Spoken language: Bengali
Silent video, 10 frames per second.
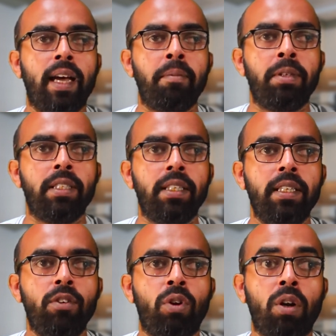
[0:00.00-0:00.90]
আমাদের কি
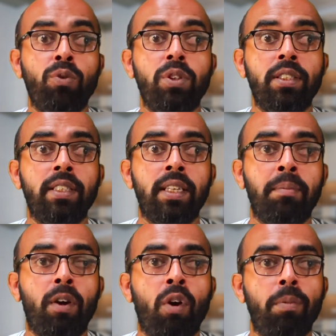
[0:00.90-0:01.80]
করা উচিত যেটা
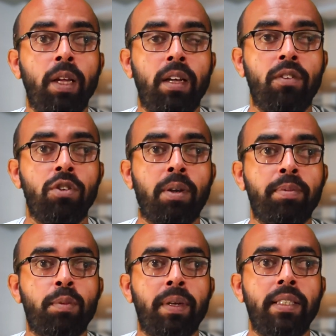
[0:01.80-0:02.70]
আমরা অবহেলা করি
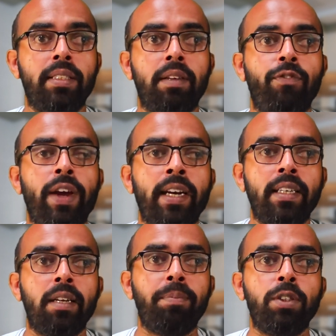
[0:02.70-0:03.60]
সবসময় যে ফ্যাট
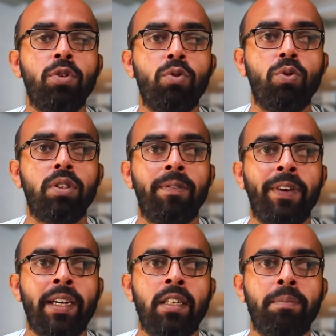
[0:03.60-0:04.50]
অ্যাডাপ্টেশন করছেন
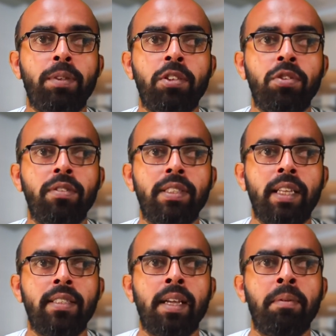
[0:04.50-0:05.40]
ফ্যাট অ্যাডাপ্টেশন
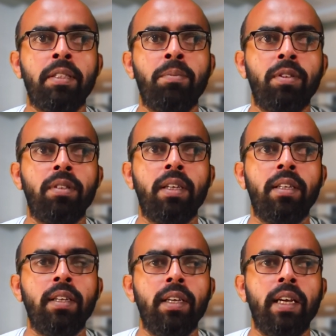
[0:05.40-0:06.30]
স্টেজটা আমাদের মধ্যে
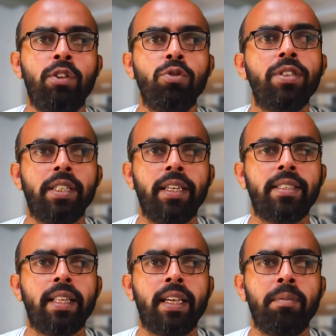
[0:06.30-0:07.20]
একটু স্ট্রেস
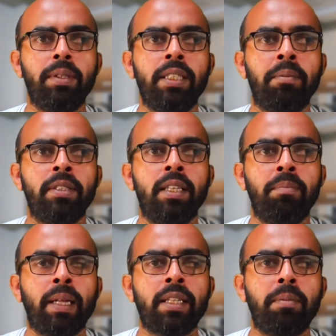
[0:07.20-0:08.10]
থাকে বেশি আমাদের
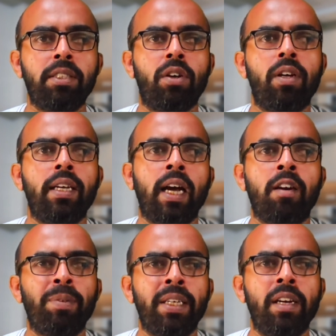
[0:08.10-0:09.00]
মাথা ব্যথা হয়
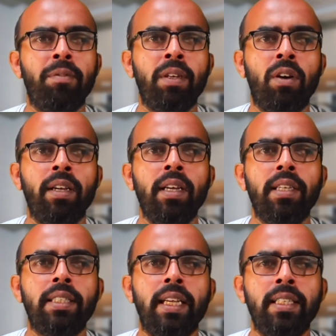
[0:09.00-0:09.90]
কার্বের ক্রেভিং হয়
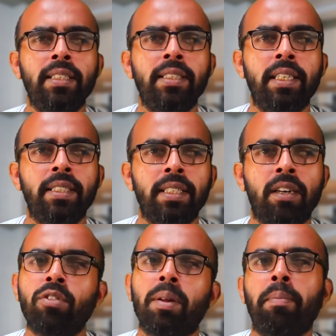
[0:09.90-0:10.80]
সেই স্টেজটার
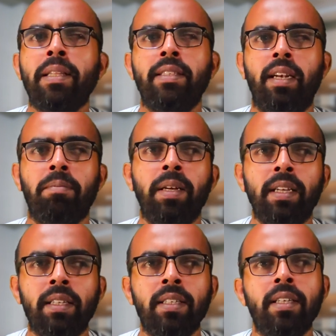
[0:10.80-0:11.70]
কথা বাদ দিলাম হ্যাঁ